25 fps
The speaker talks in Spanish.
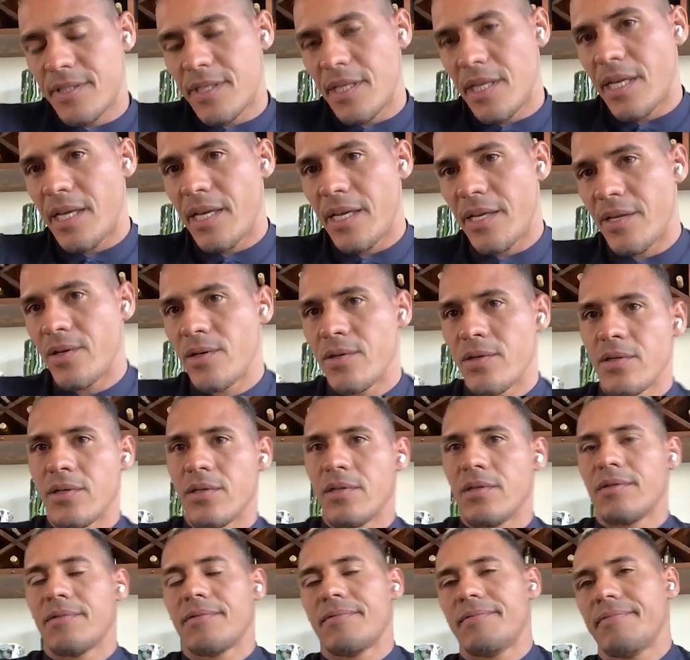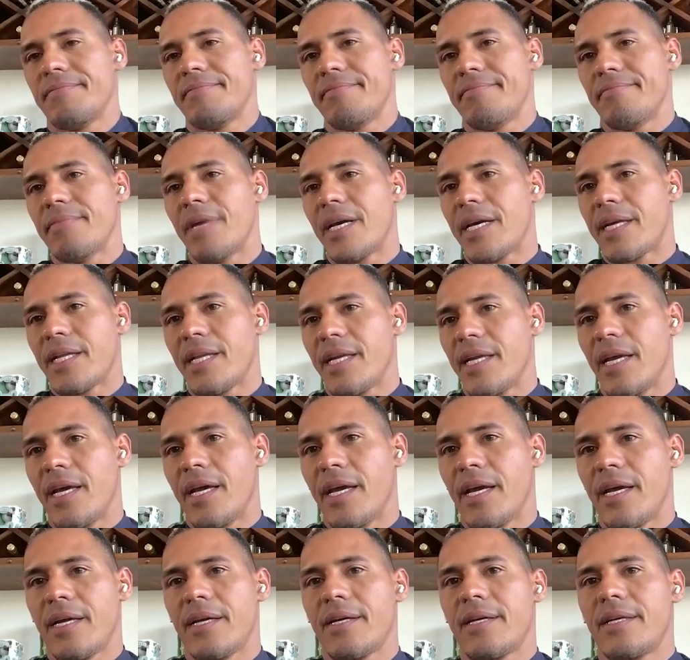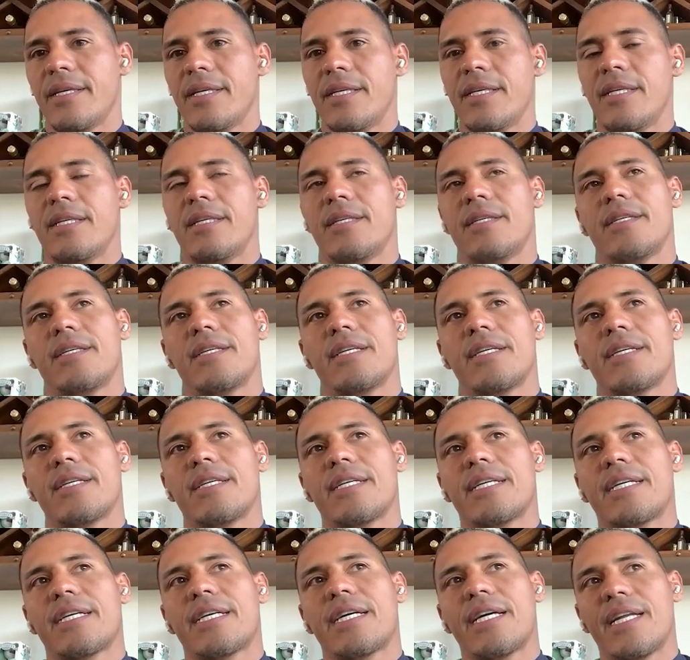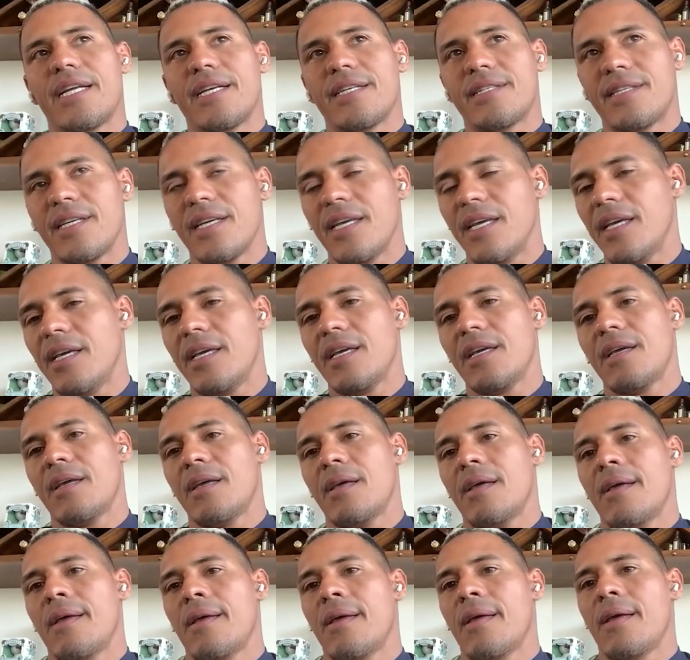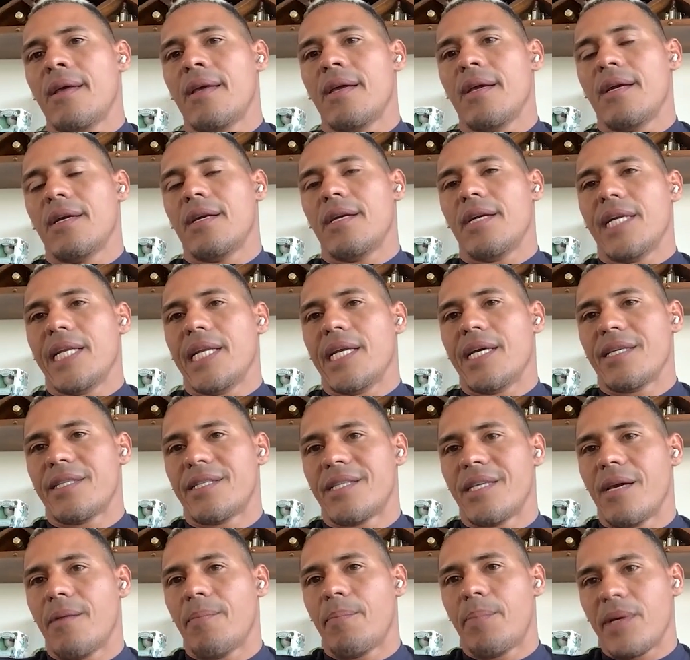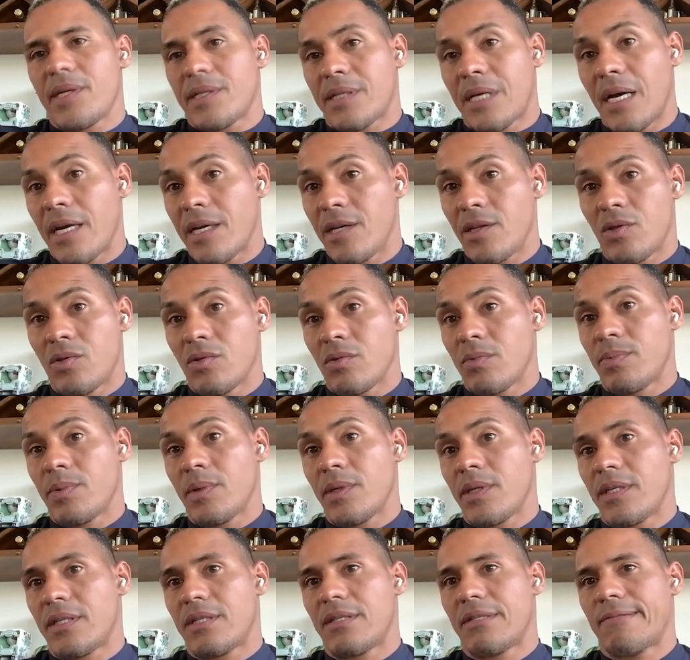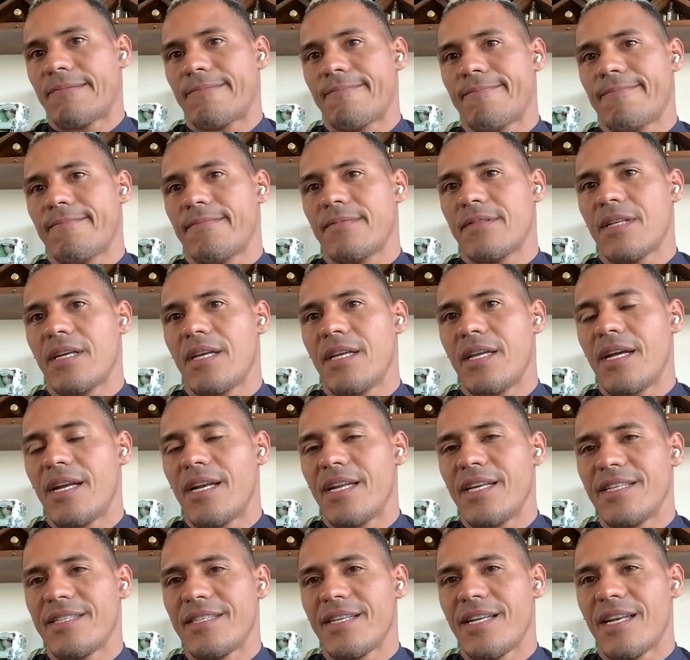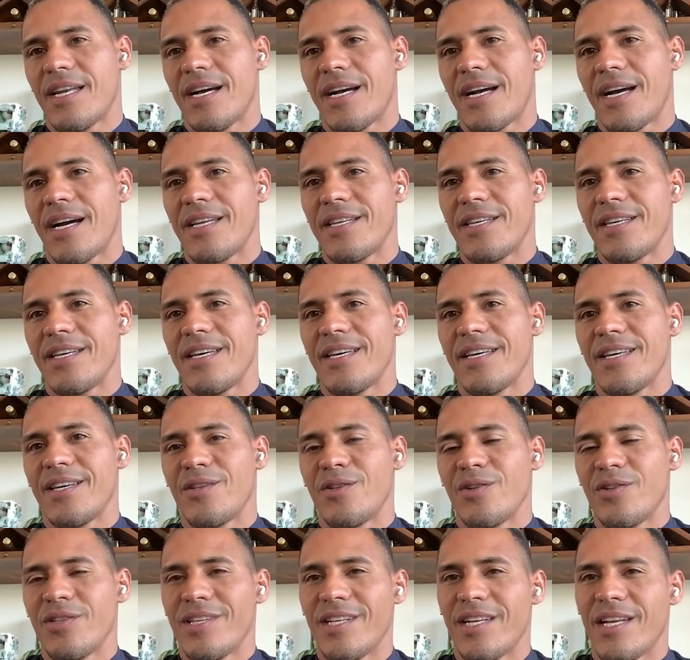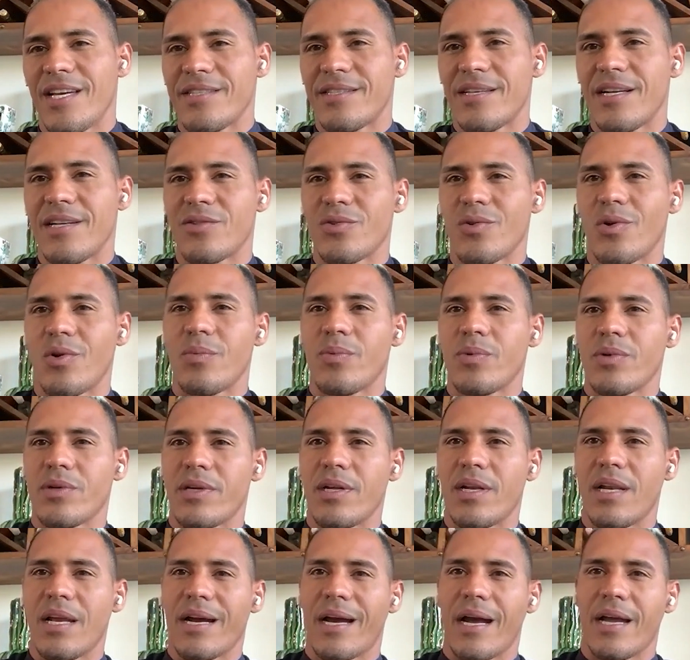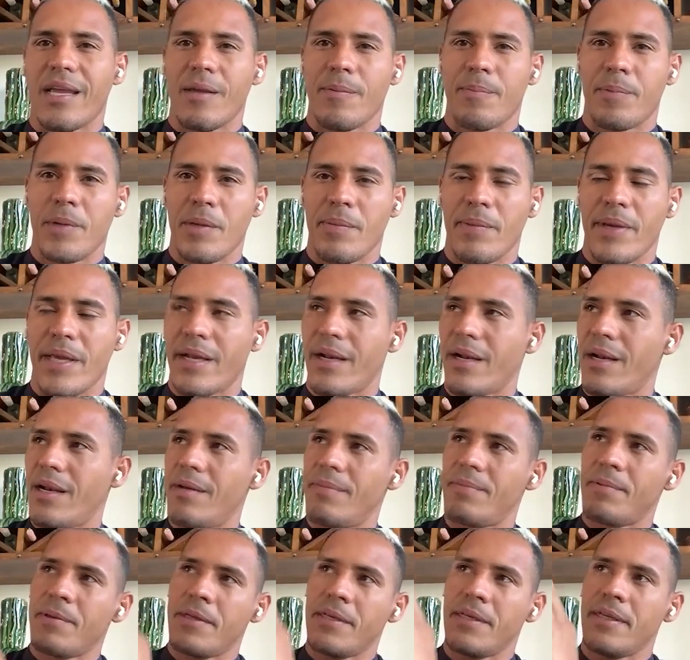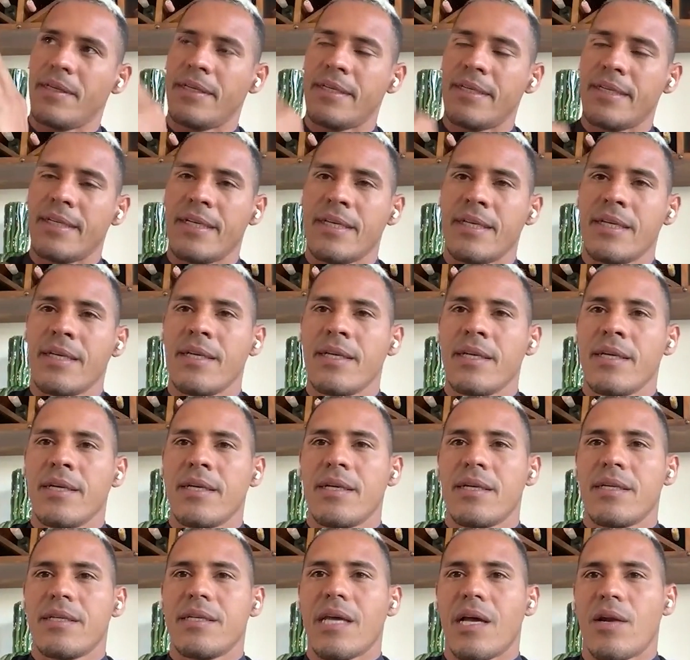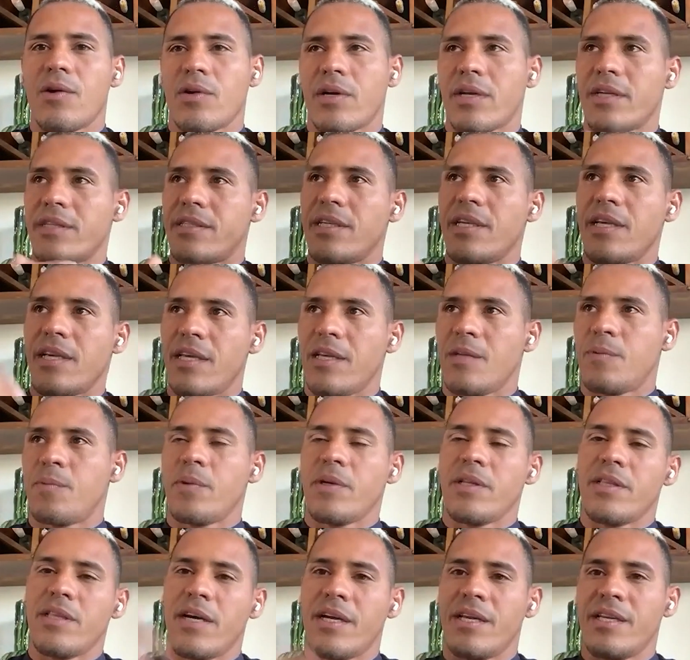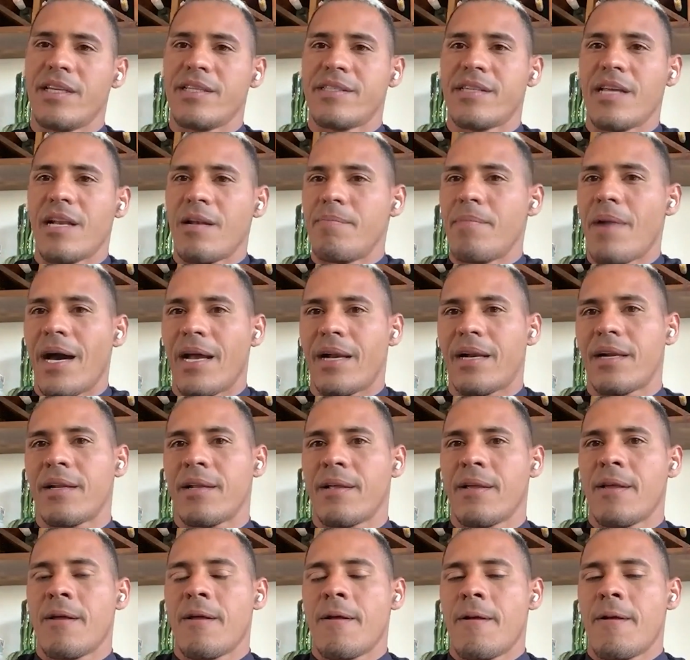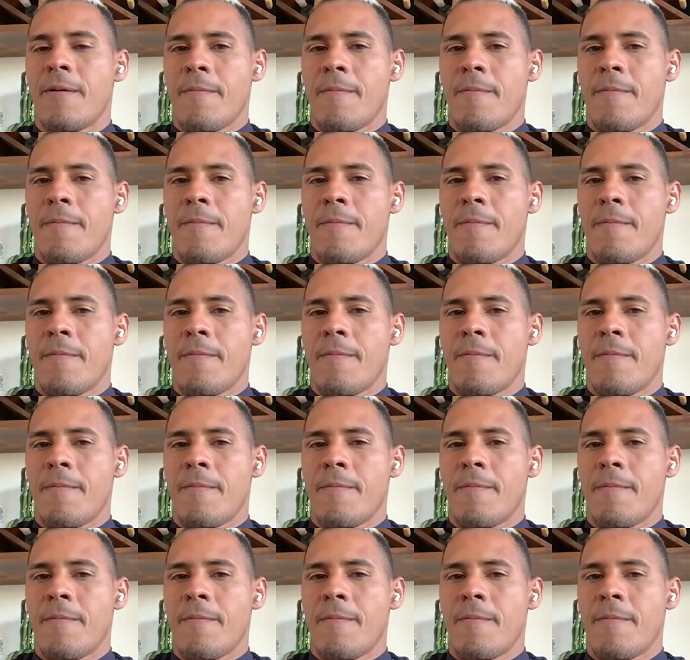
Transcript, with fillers: sí, yo me crié y crecí, nací en pescadito, pues Ya le dicen la calle donde nace el sol, porque es la calle primera, la pri... ya lo que sigue después de ahí es el mar,